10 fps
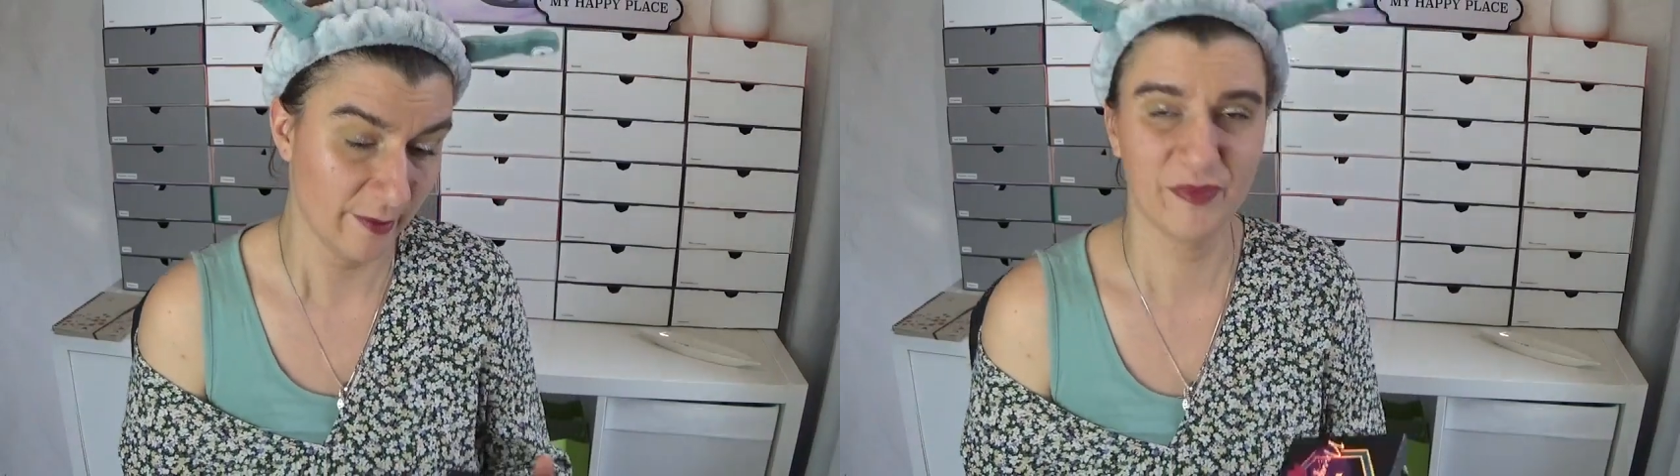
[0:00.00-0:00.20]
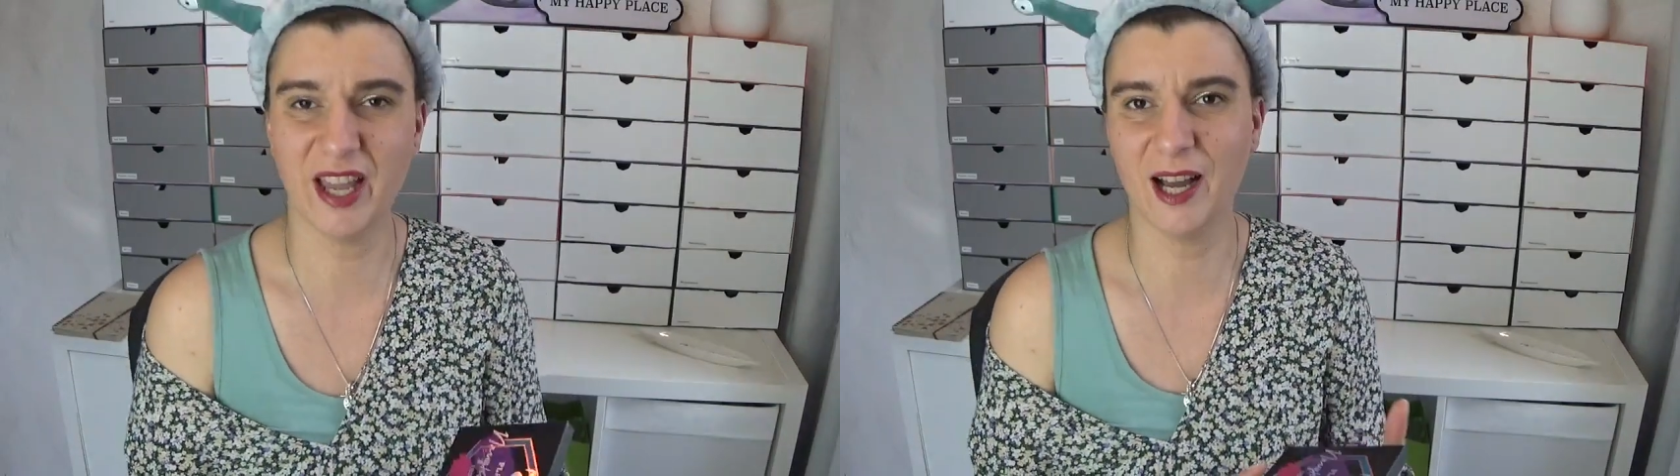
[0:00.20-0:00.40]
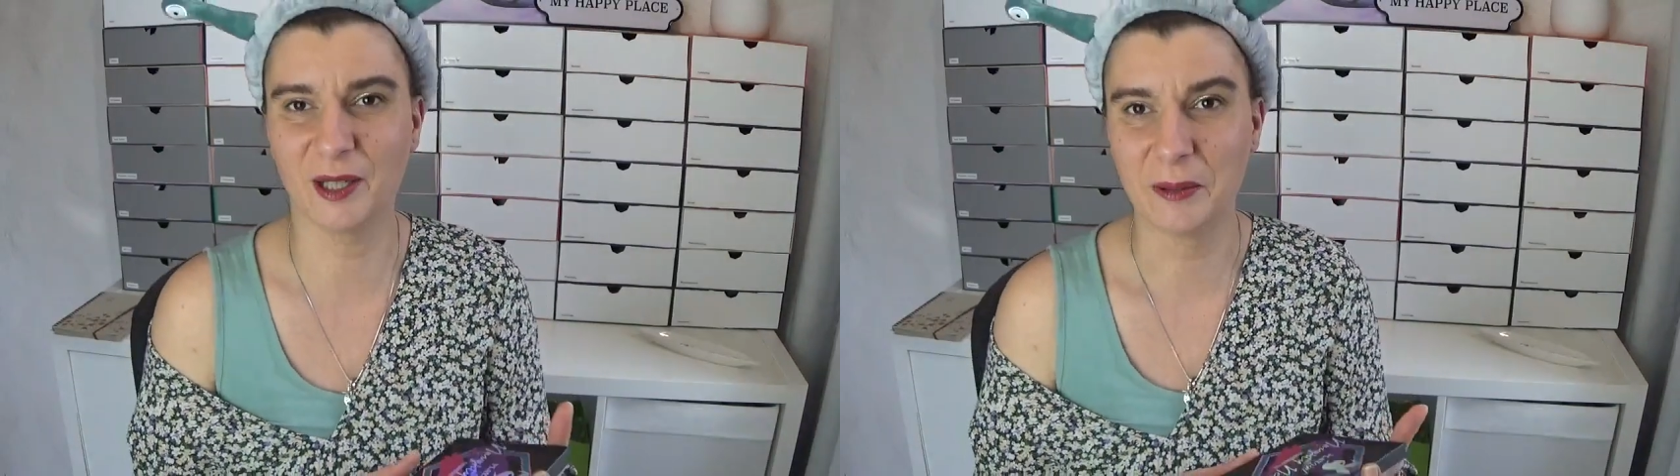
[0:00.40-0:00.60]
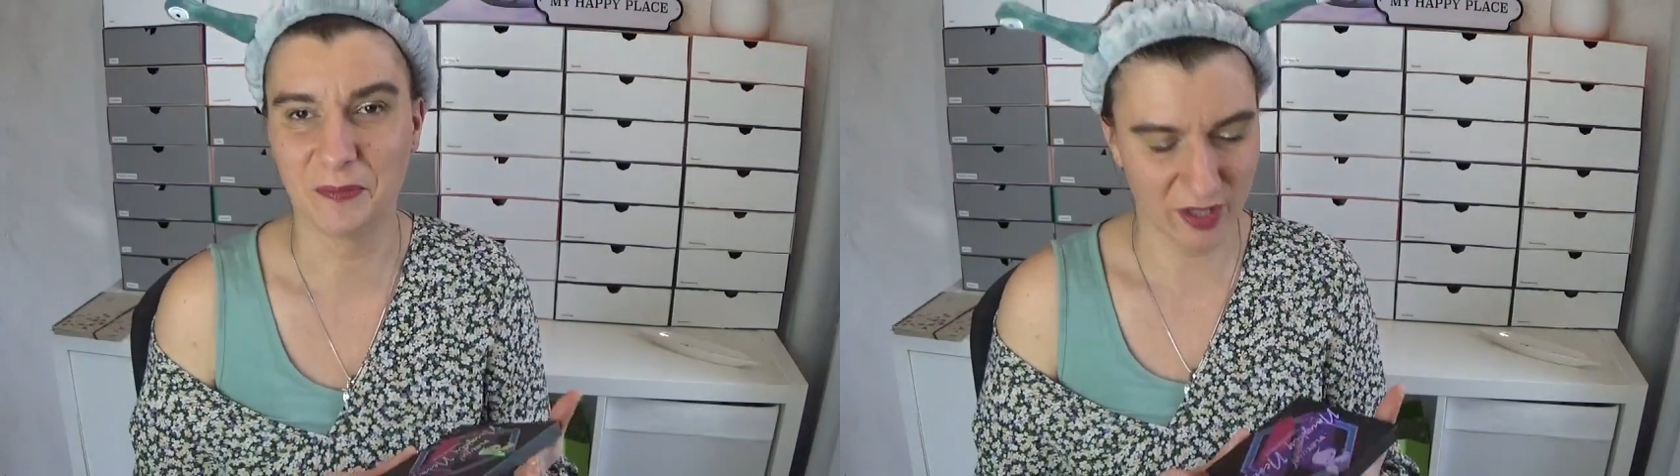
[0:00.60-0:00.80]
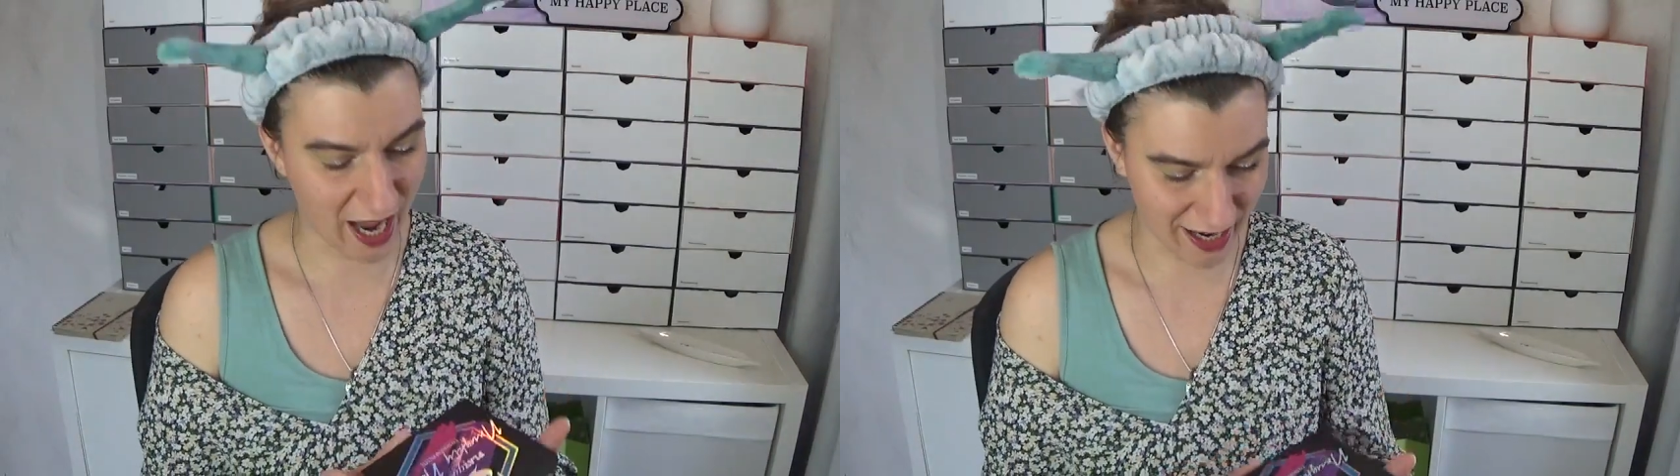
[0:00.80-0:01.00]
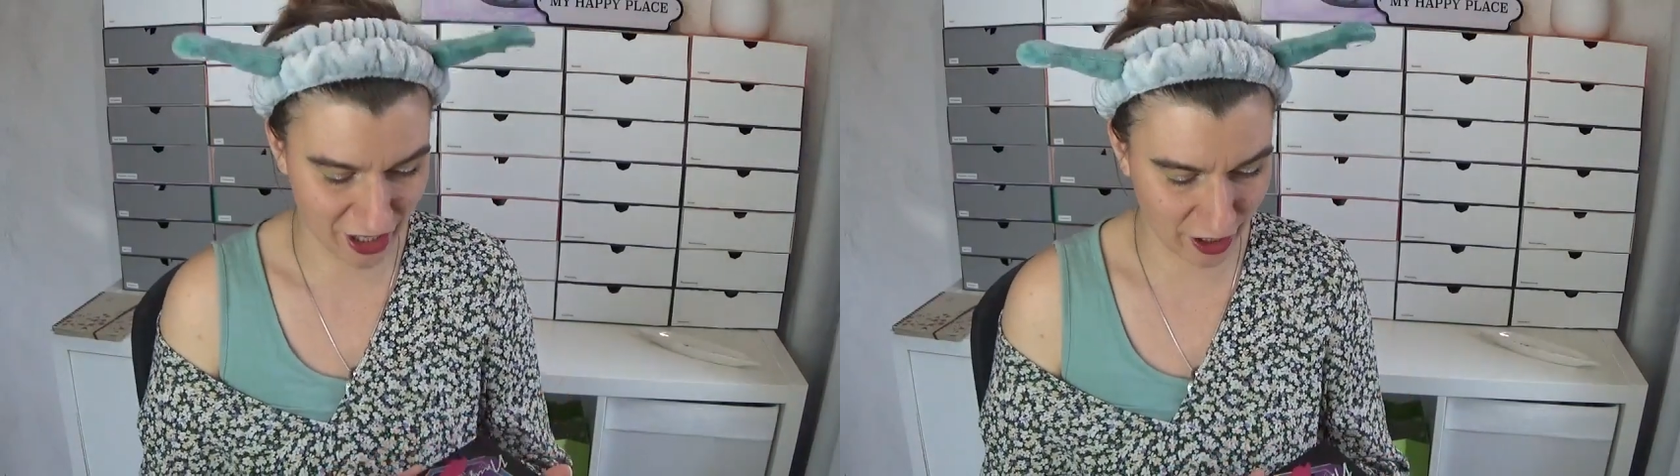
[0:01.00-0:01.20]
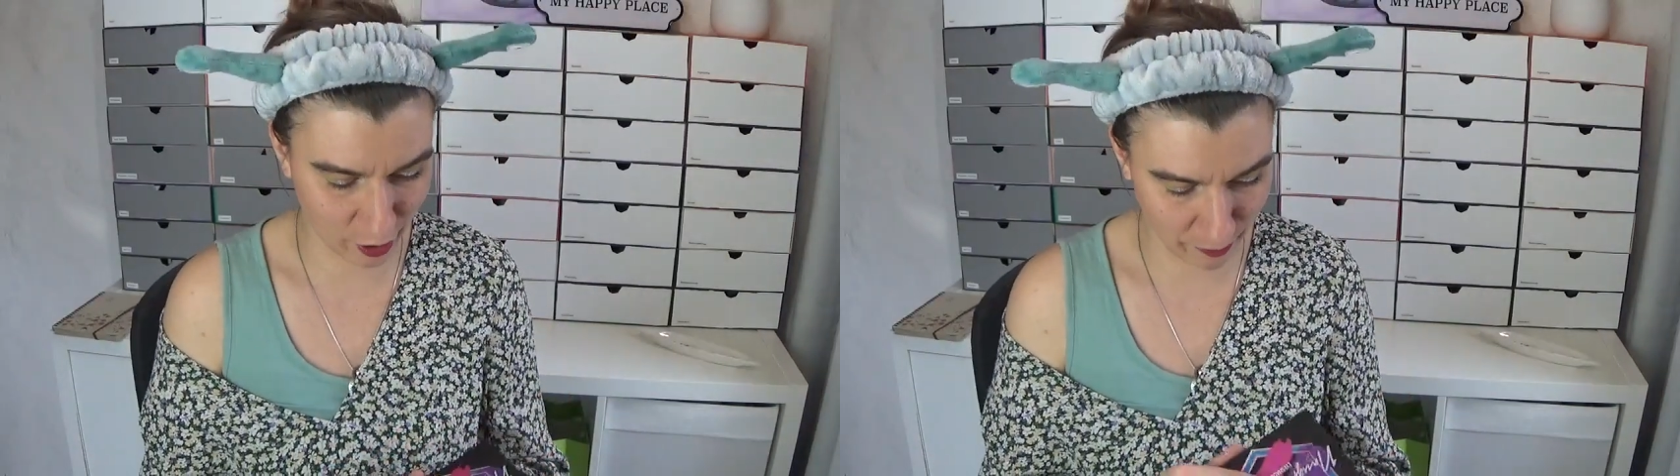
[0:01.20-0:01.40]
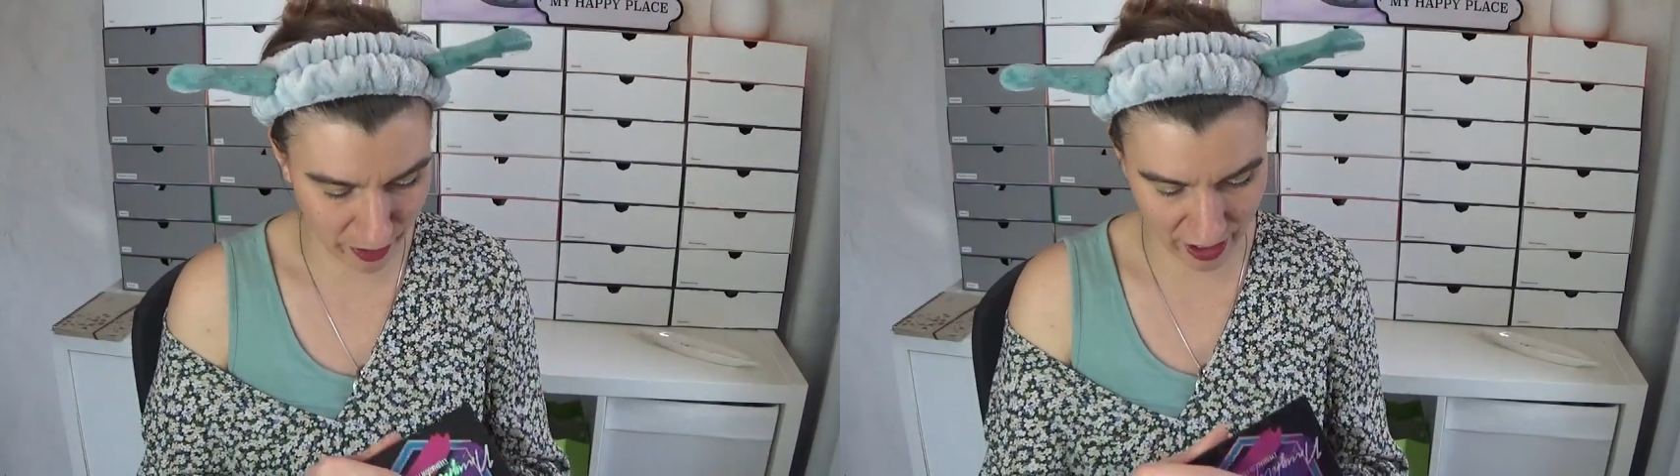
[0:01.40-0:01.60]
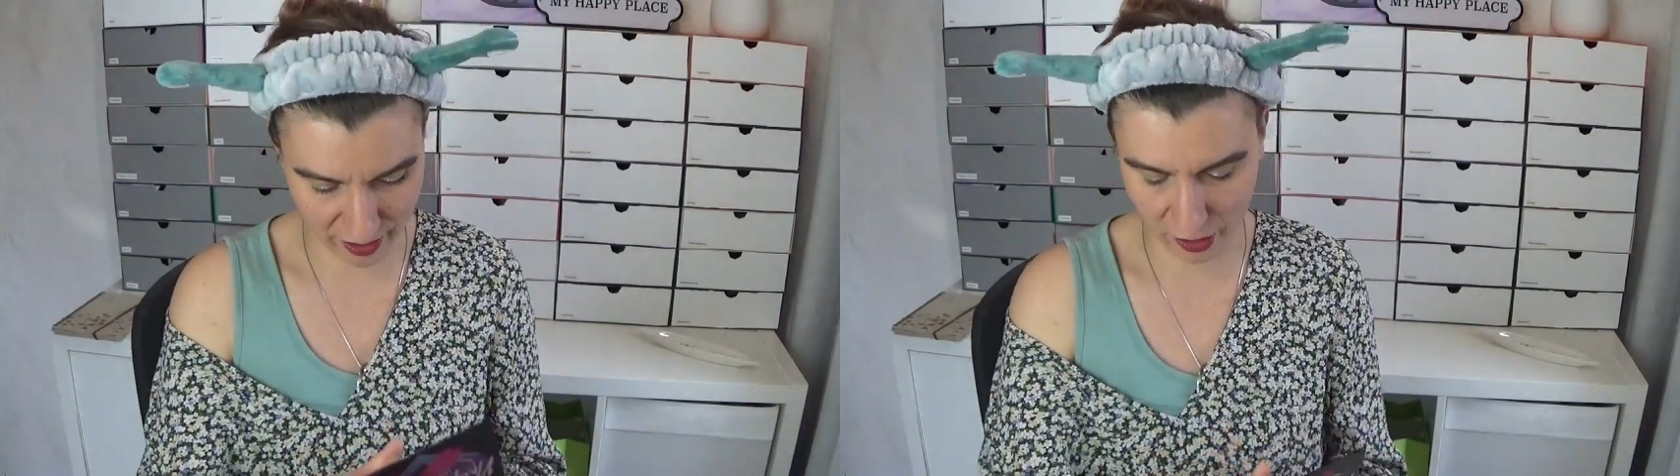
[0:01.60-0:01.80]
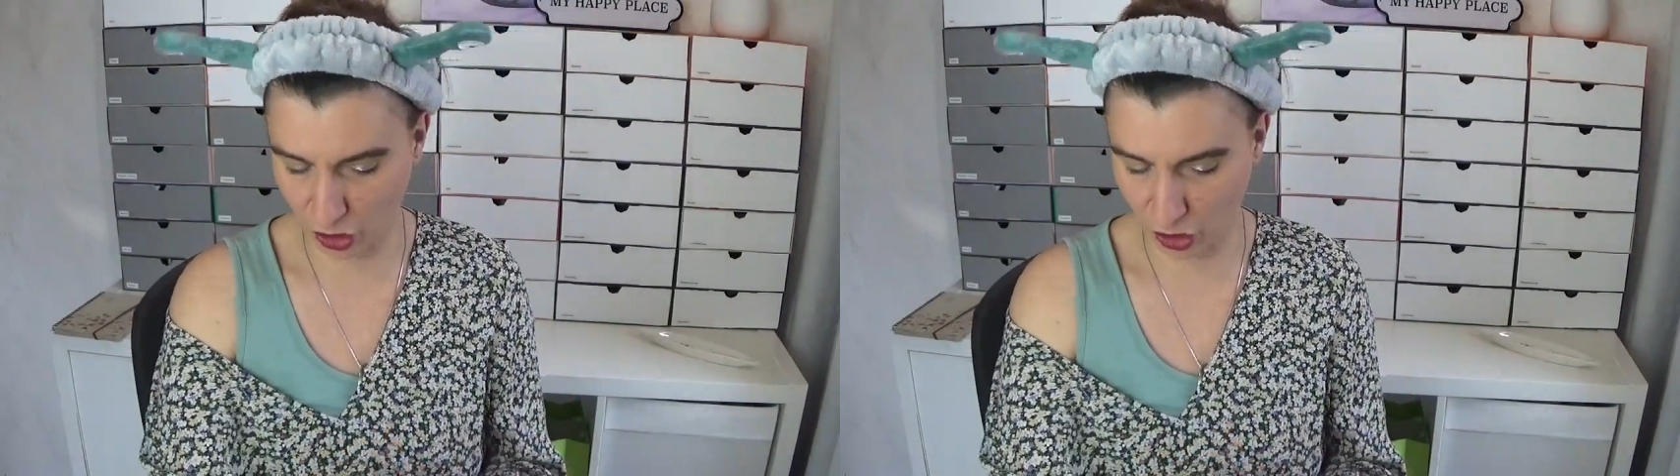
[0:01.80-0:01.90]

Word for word: Ja, die Eyeshadow-Palette,